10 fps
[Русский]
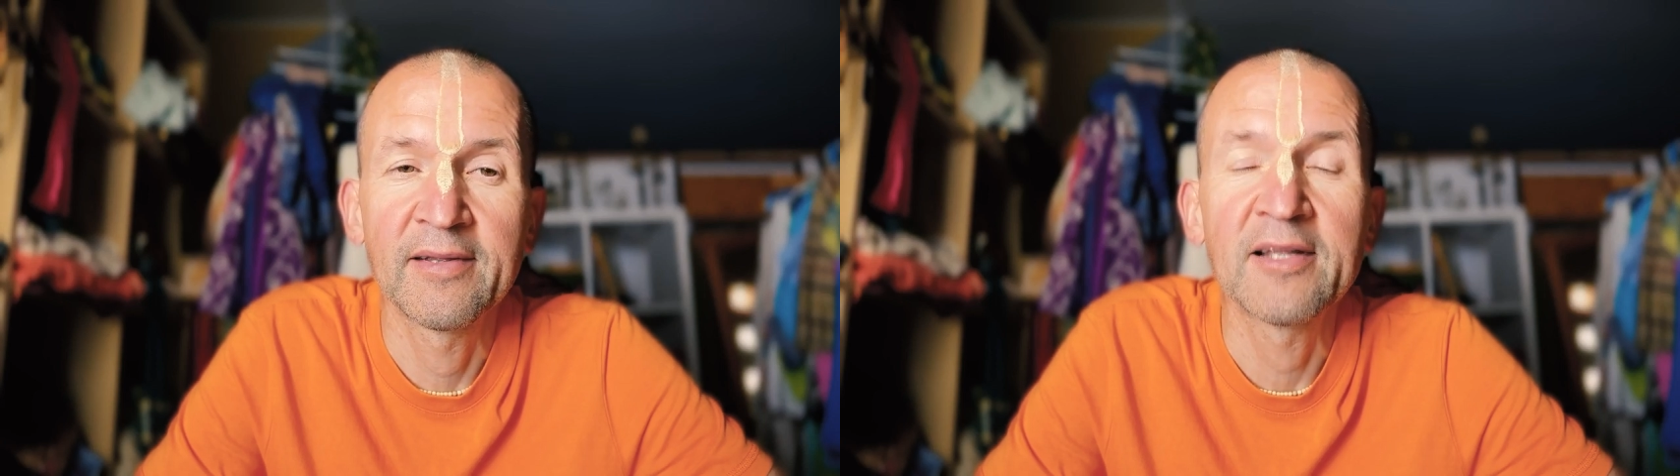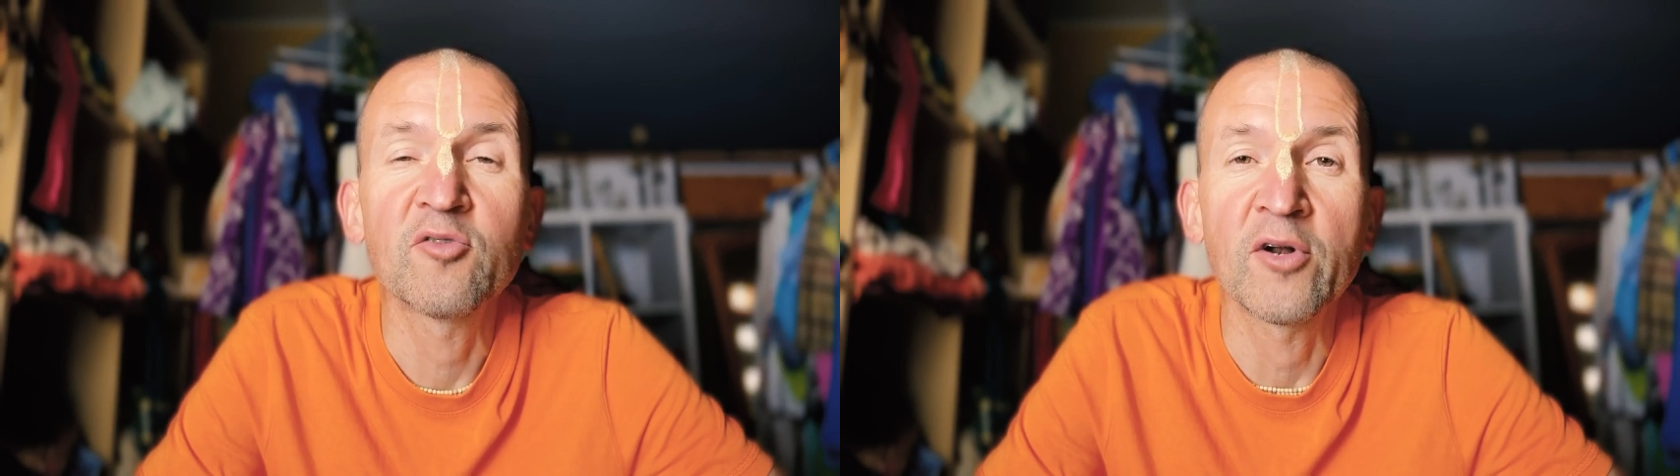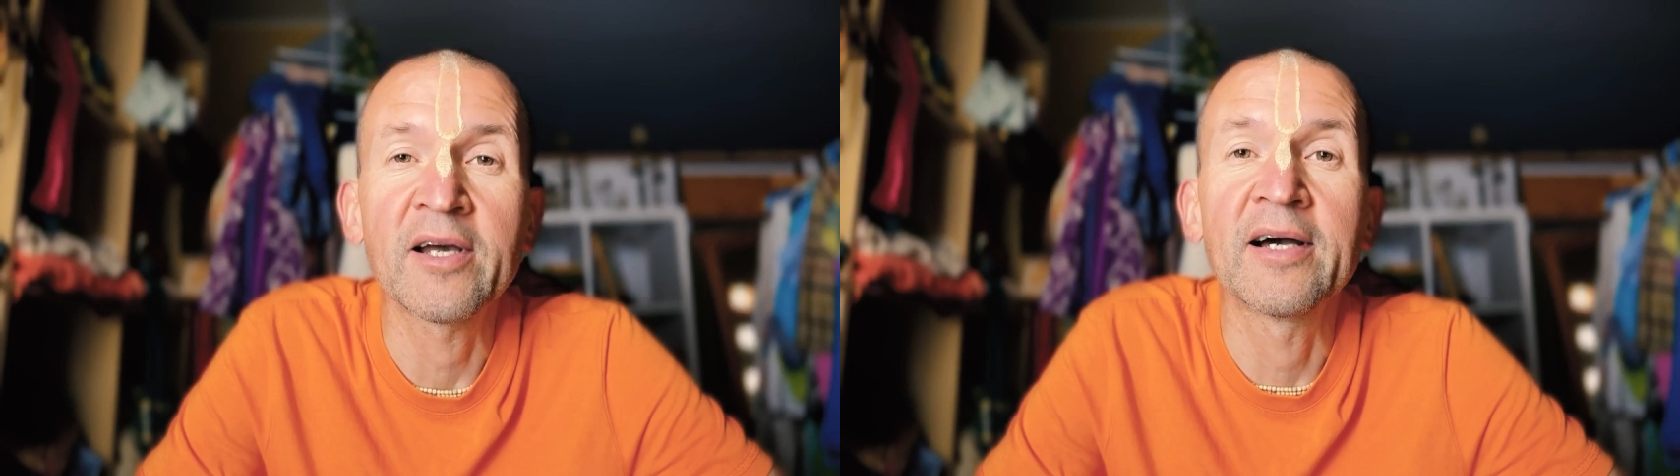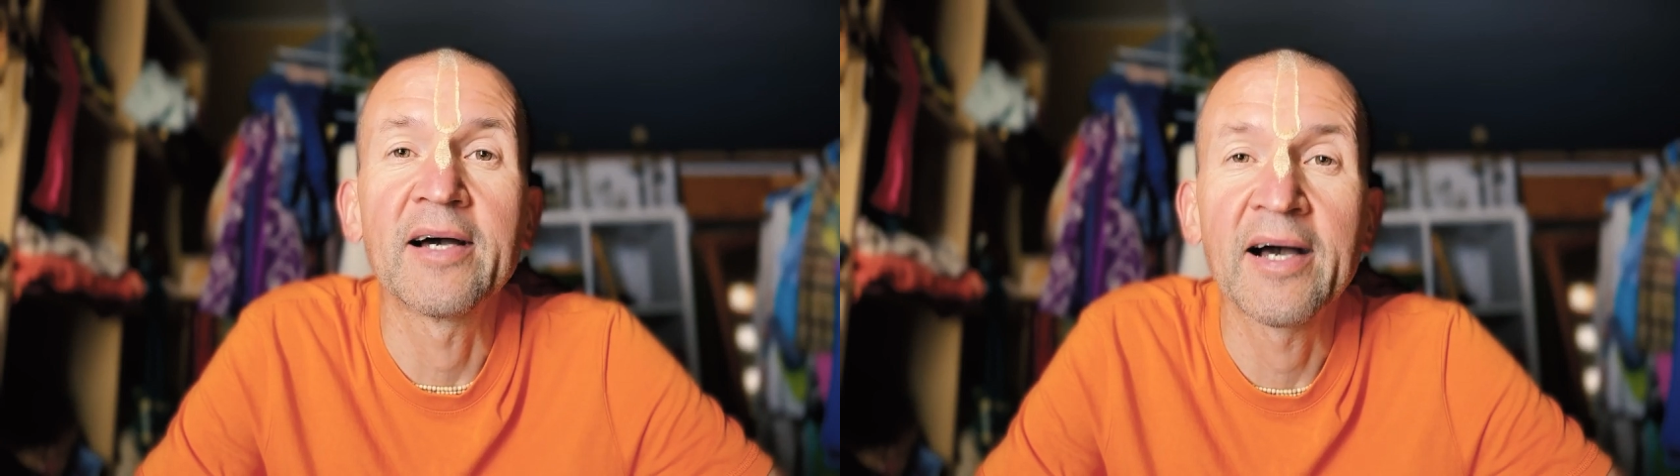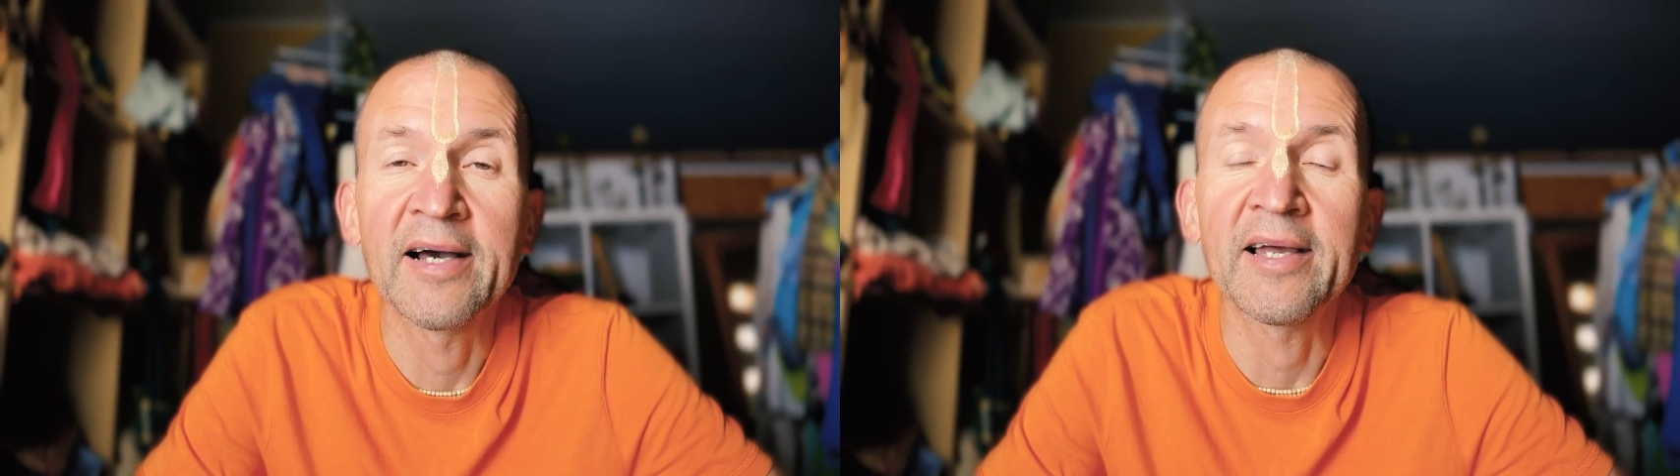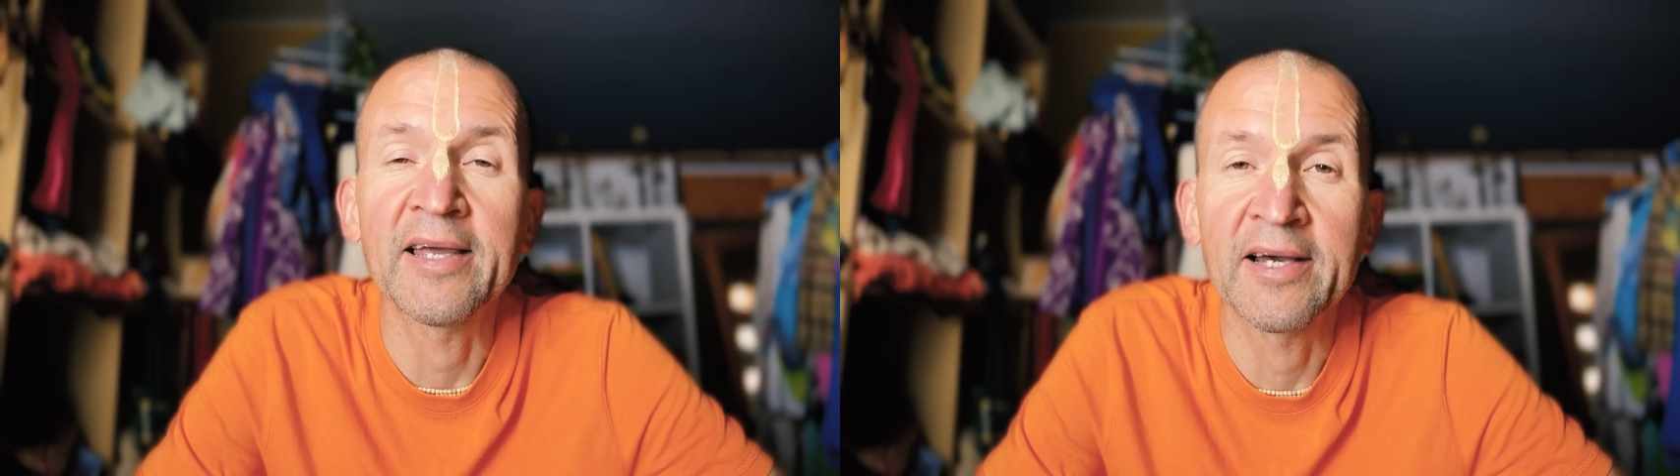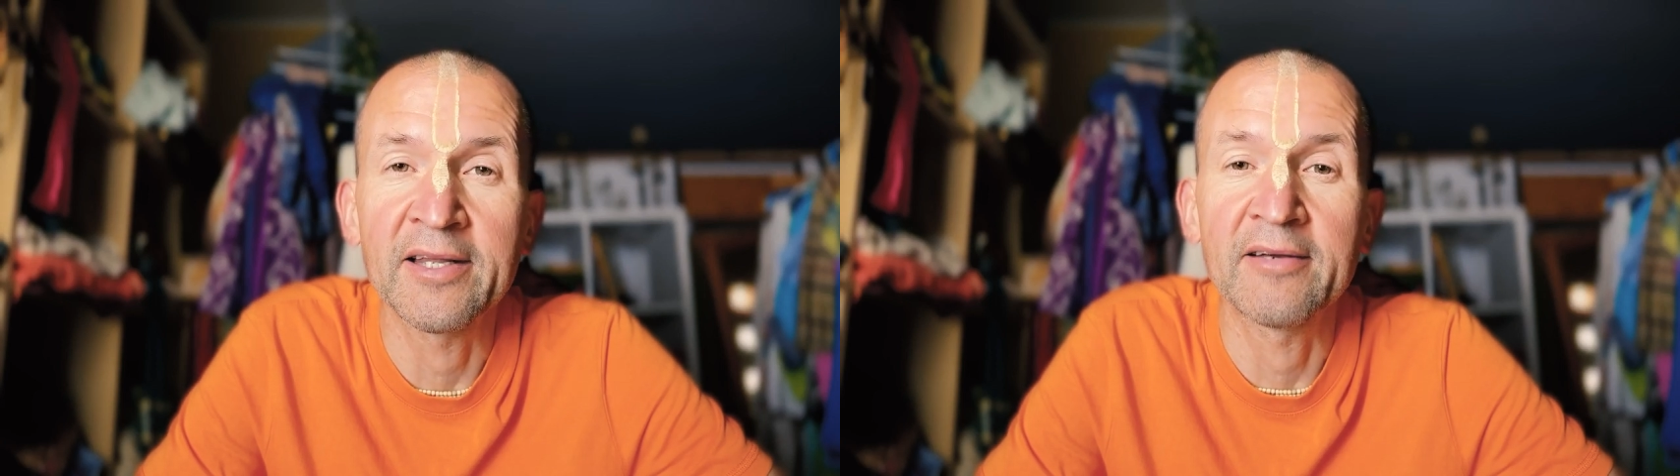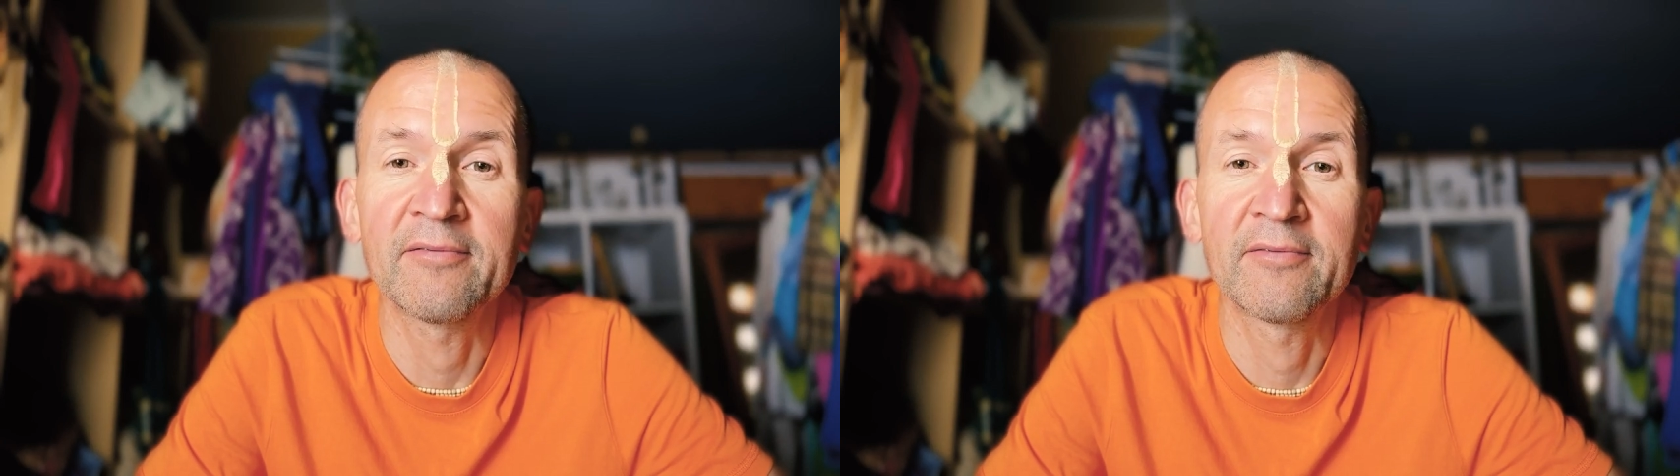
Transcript: Только агьяни